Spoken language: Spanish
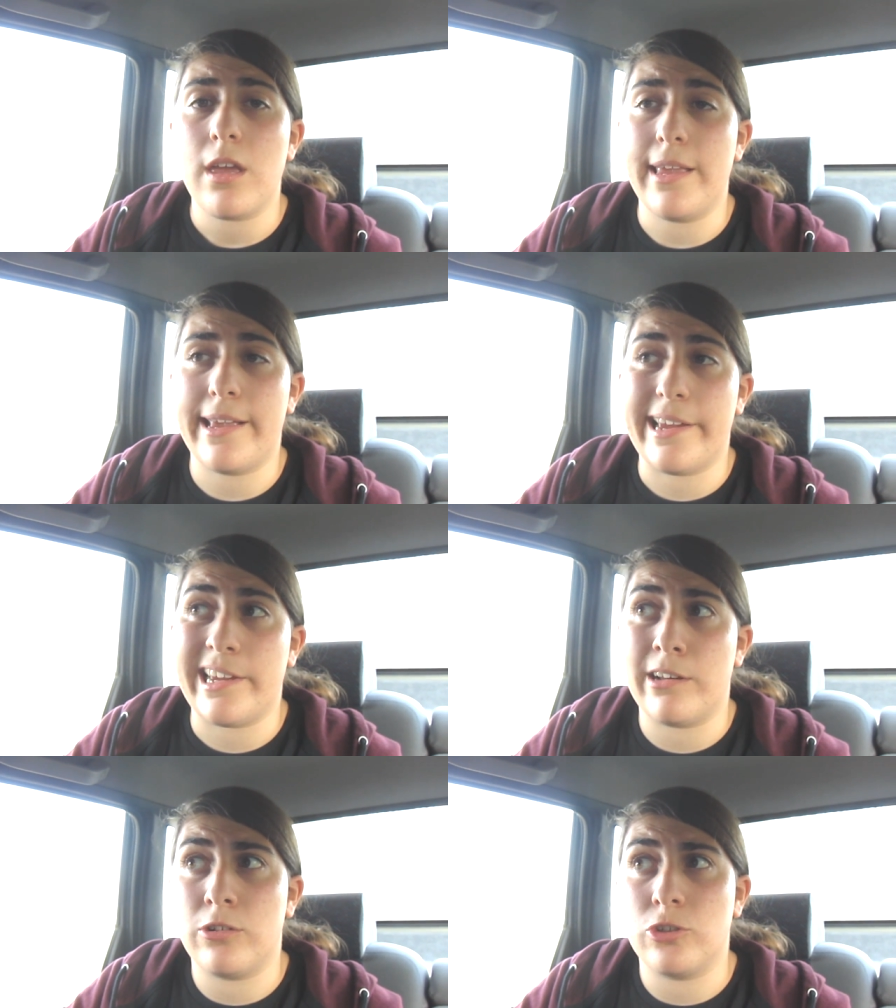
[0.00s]
y
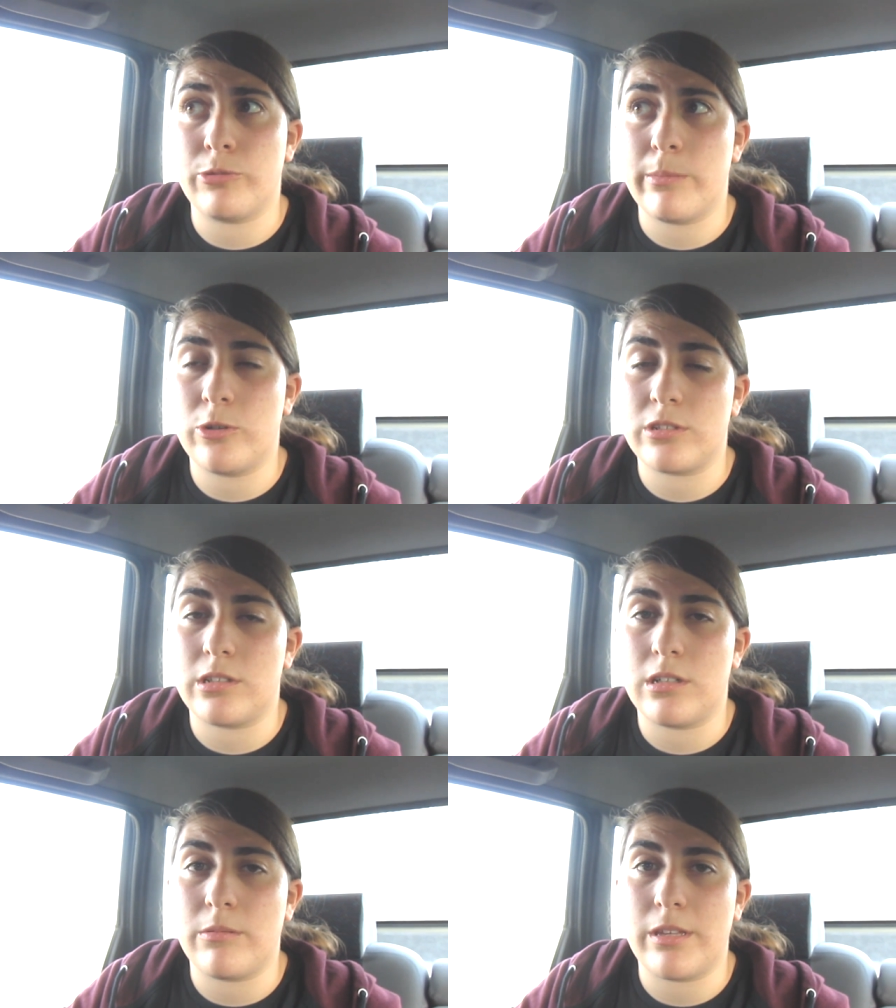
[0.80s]
que nos vemos en
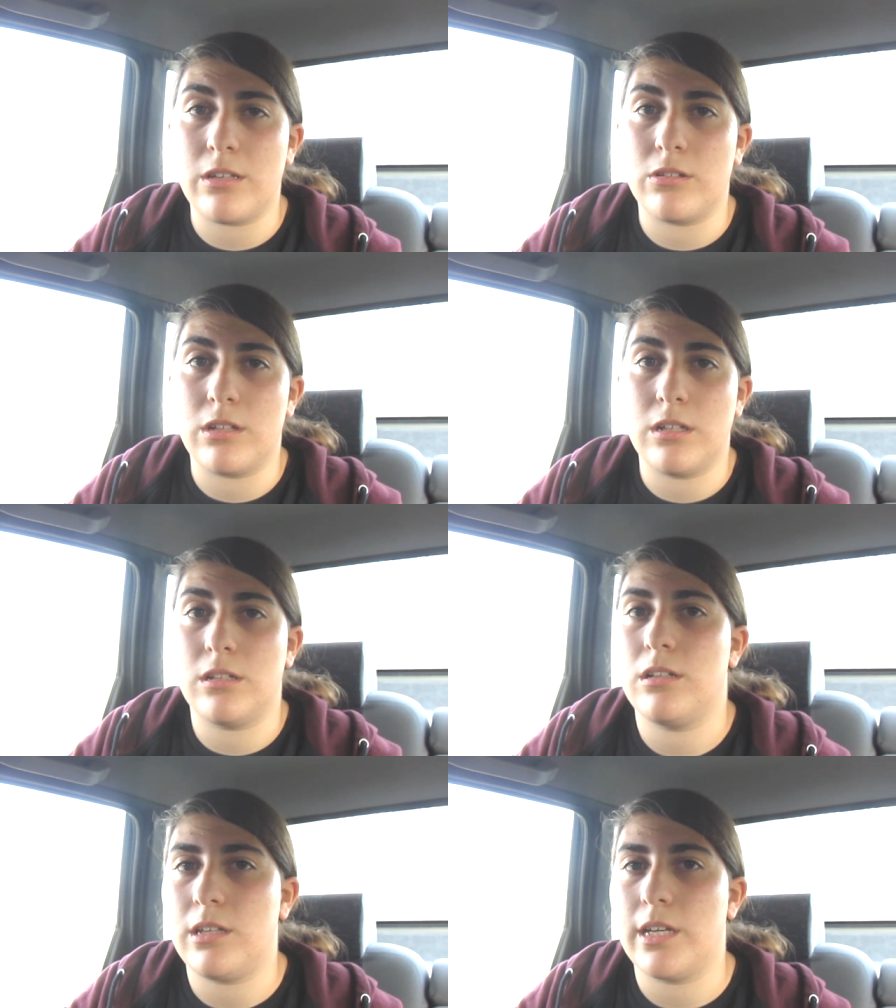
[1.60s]
el vídeo
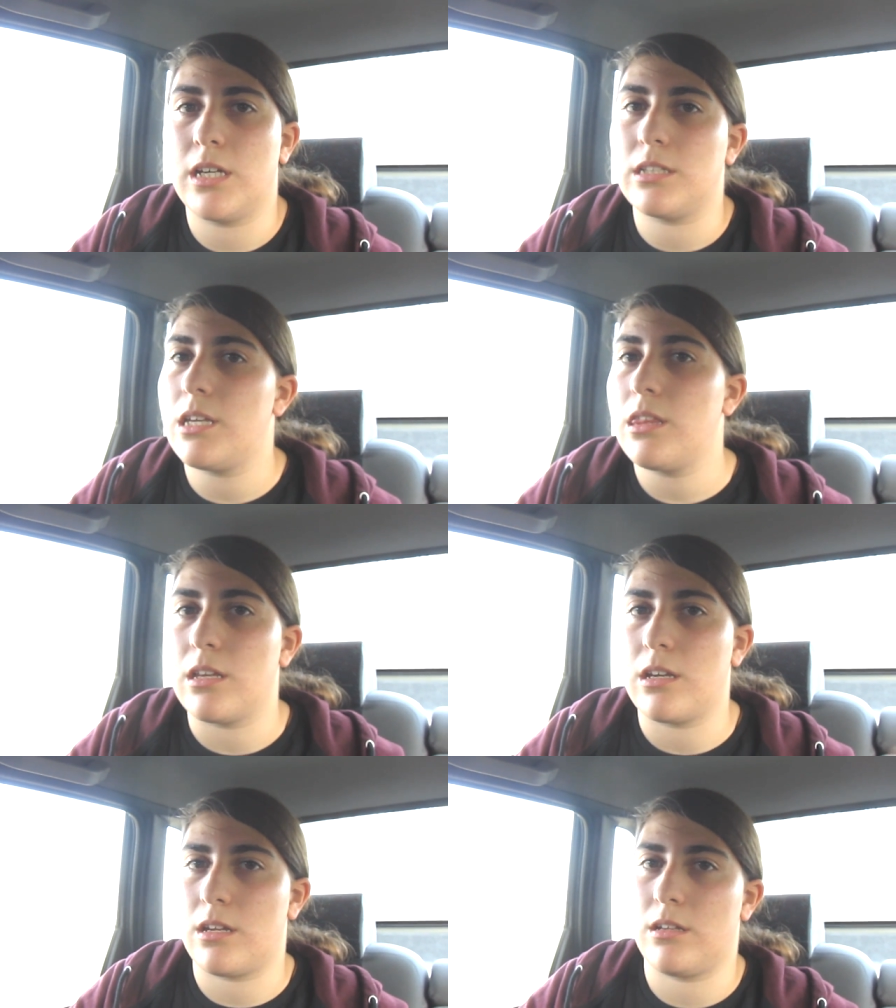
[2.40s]
del día
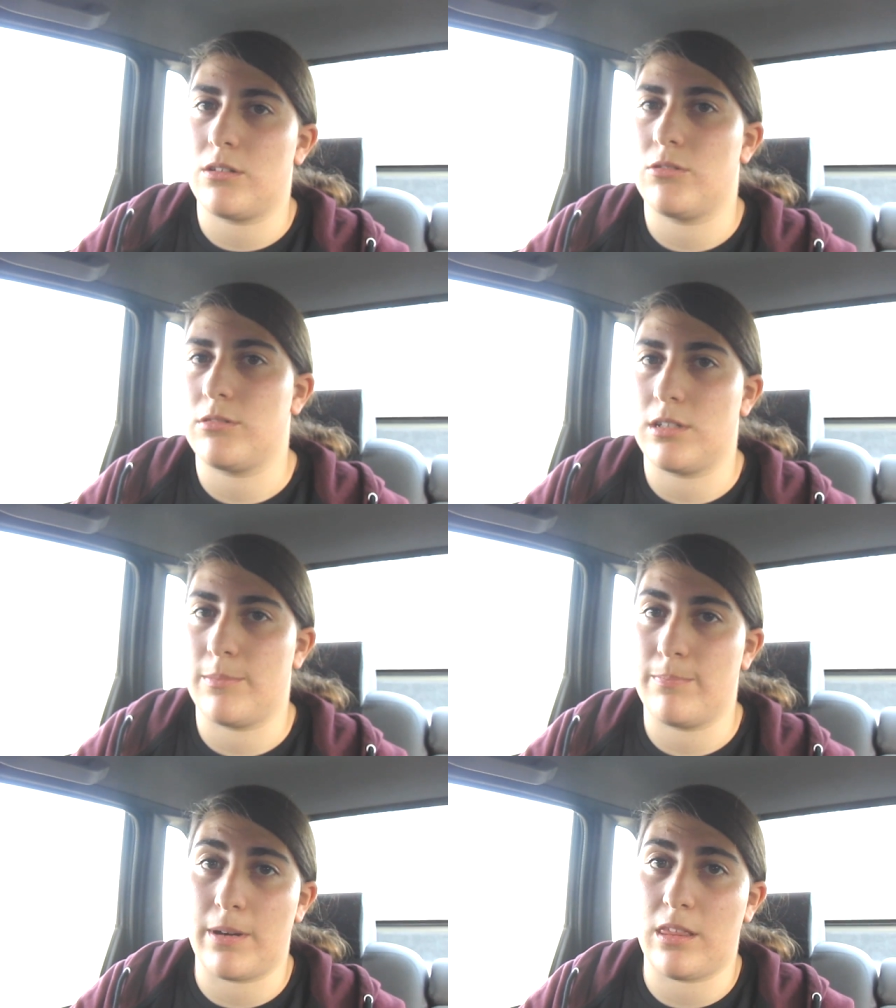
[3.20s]
siguiente, que no sé,
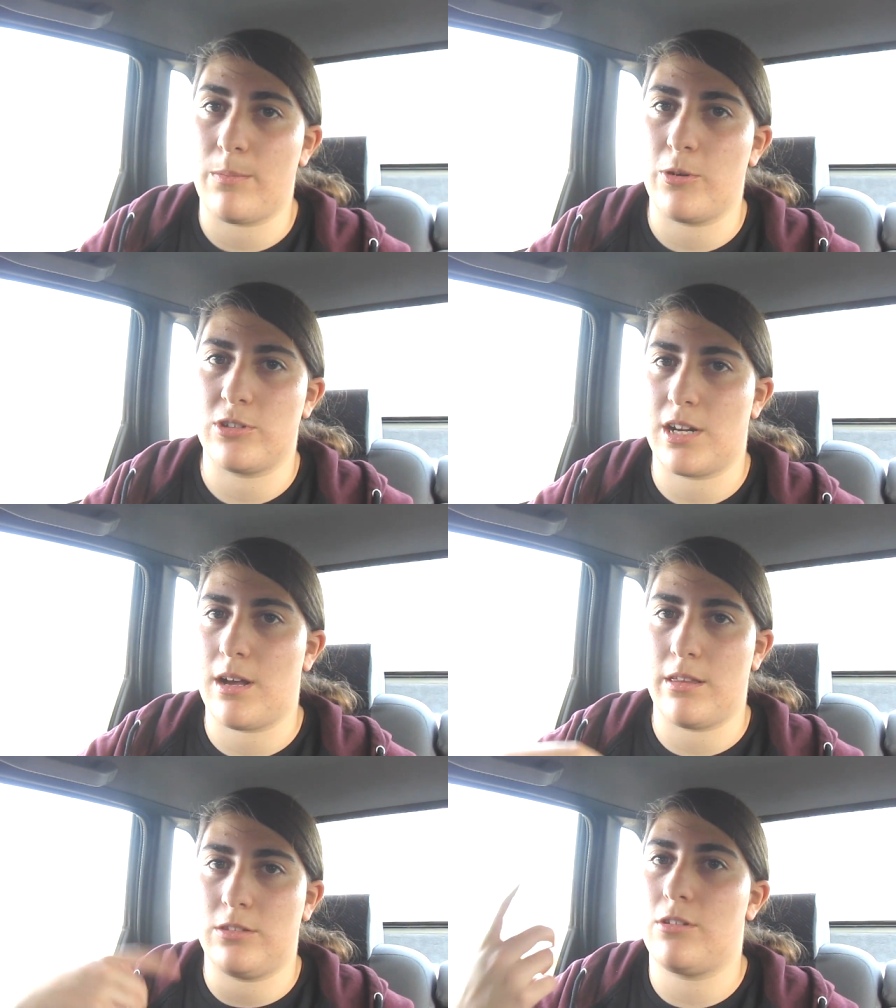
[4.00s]
en principio
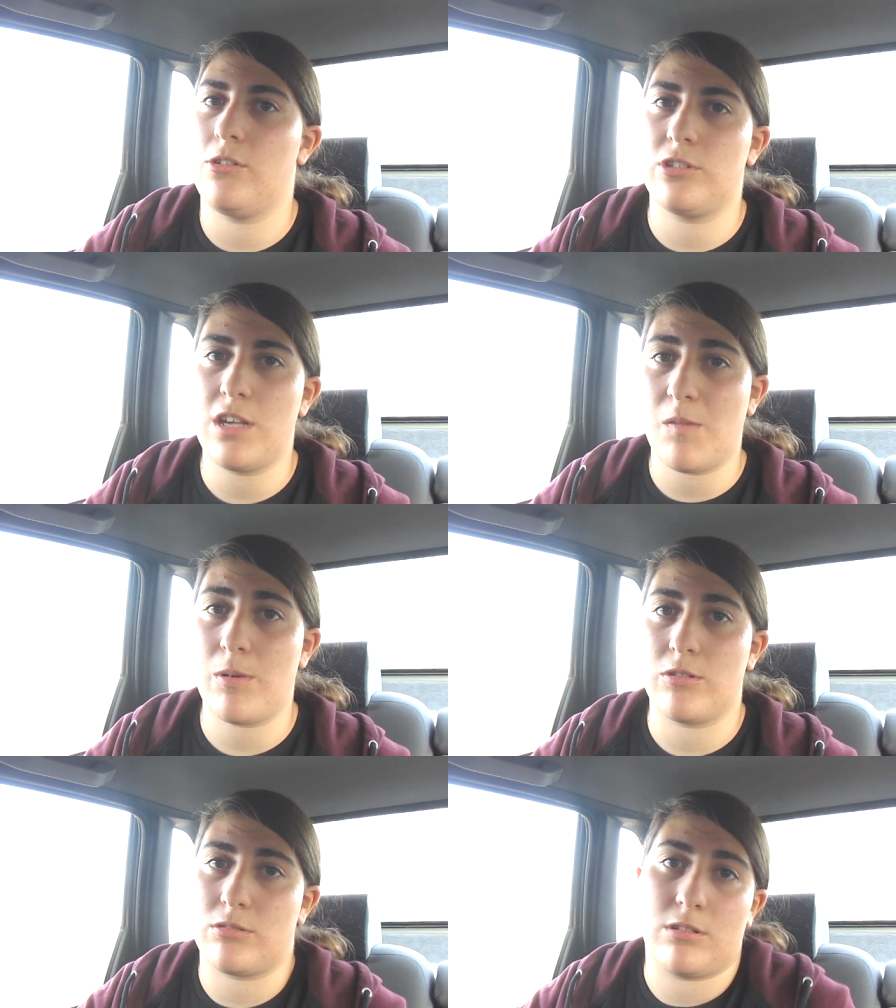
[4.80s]
será dentro de dos días,
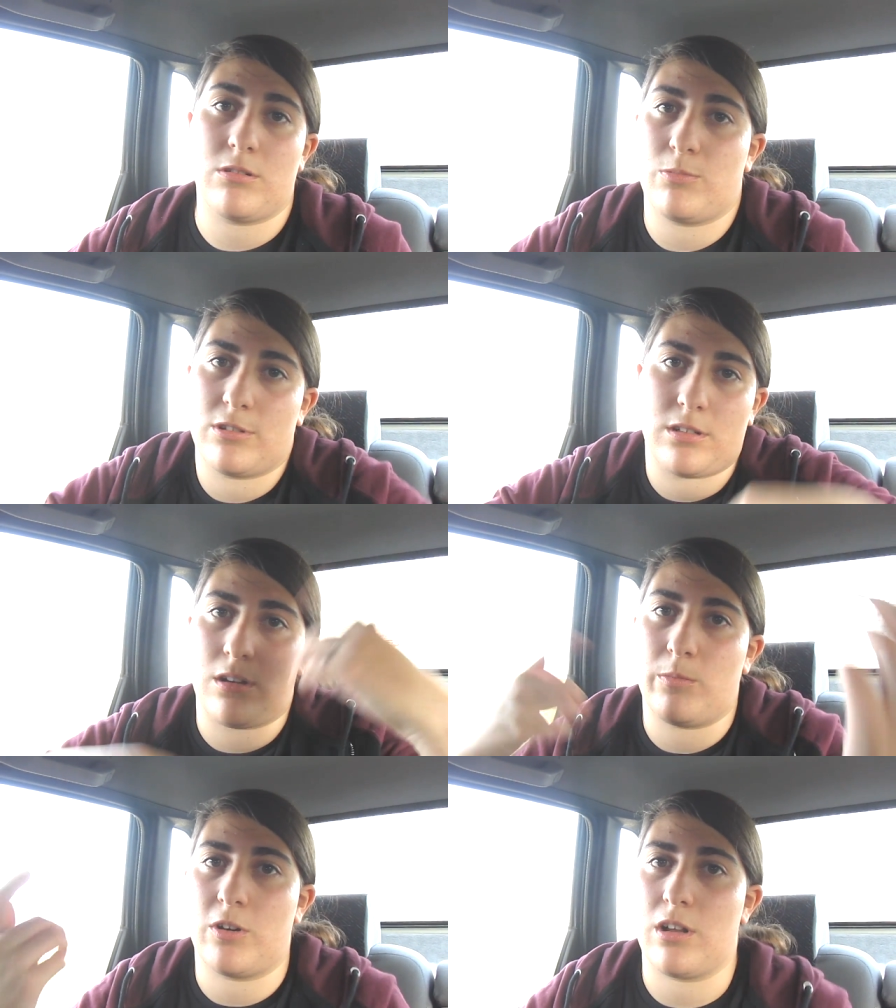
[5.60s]
pero si no, pues a
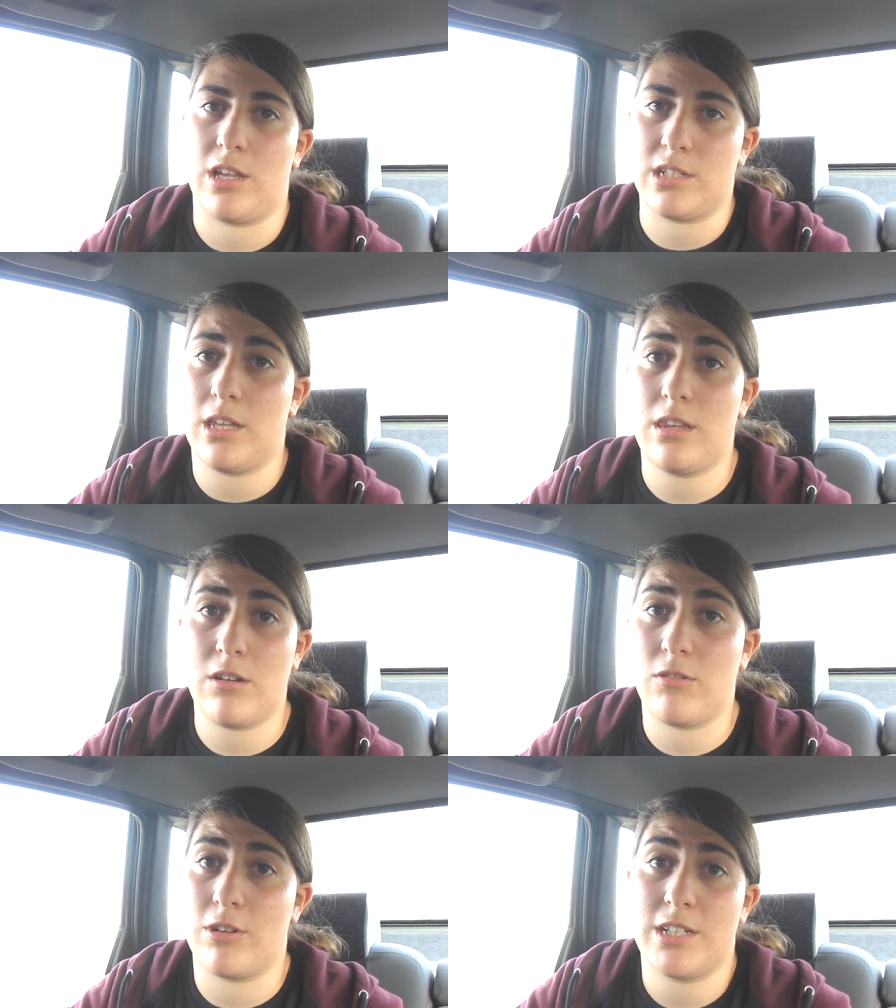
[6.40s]
lo mejor el día siguiente
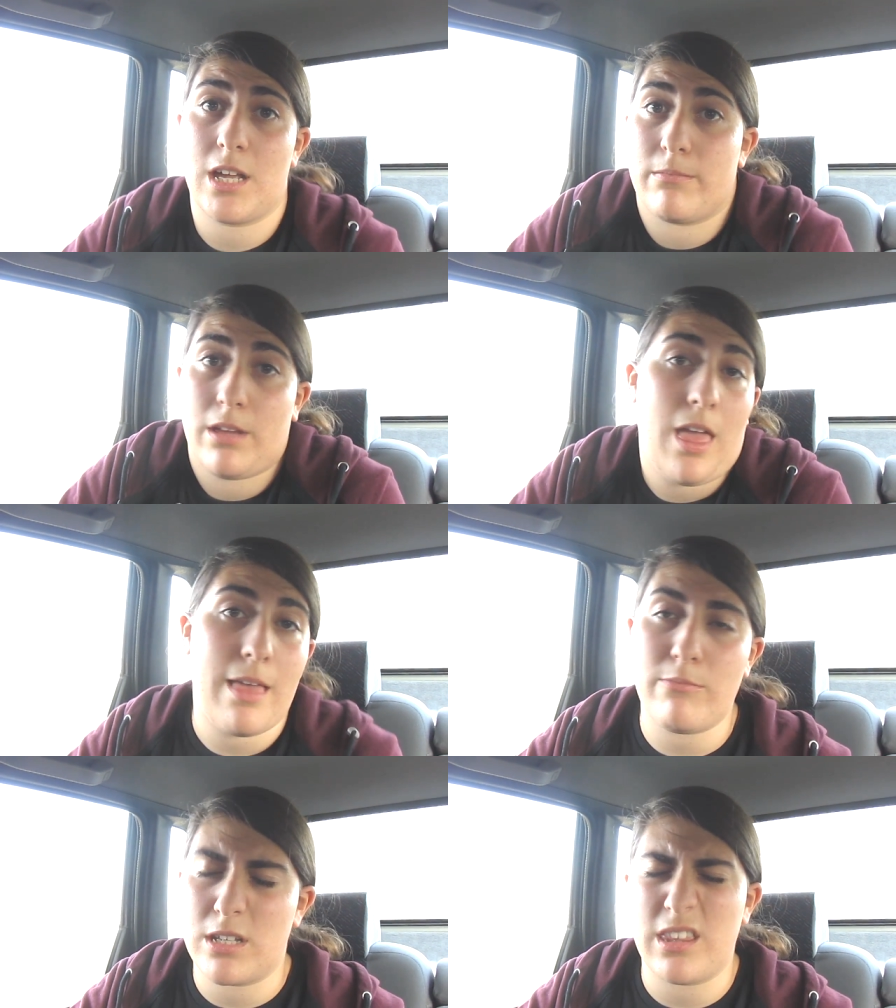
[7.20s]
o lo que sea,
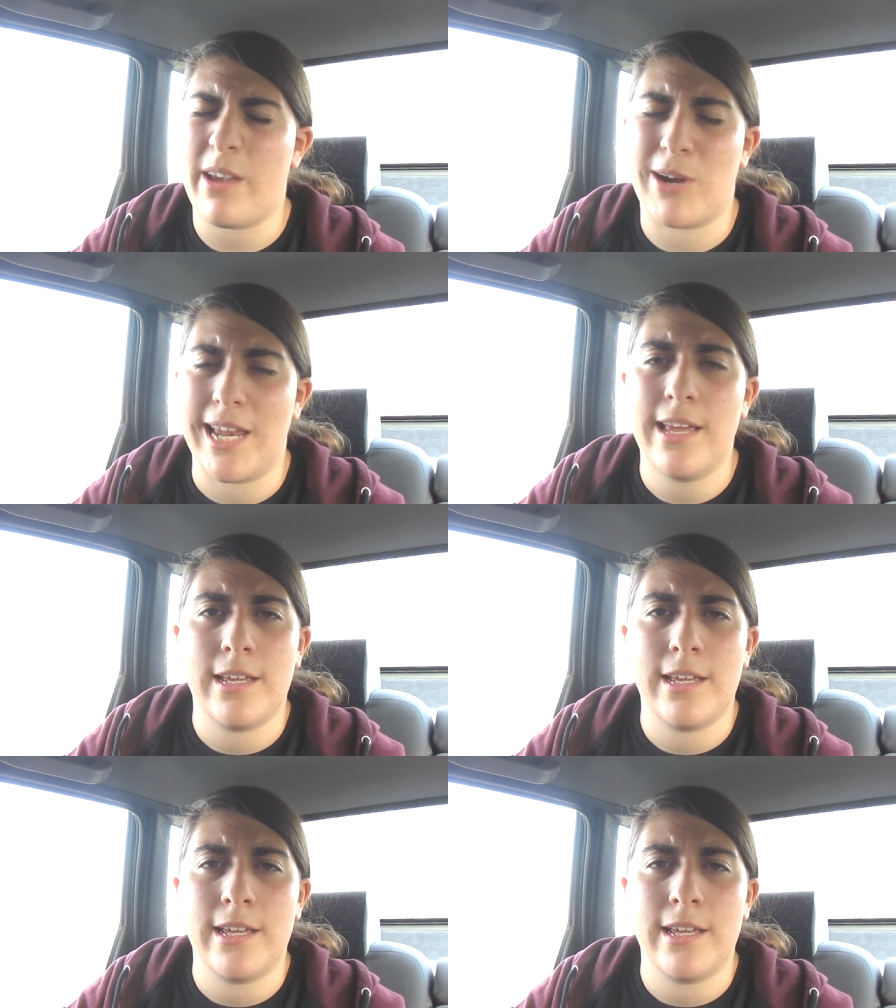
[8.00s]
me da igual.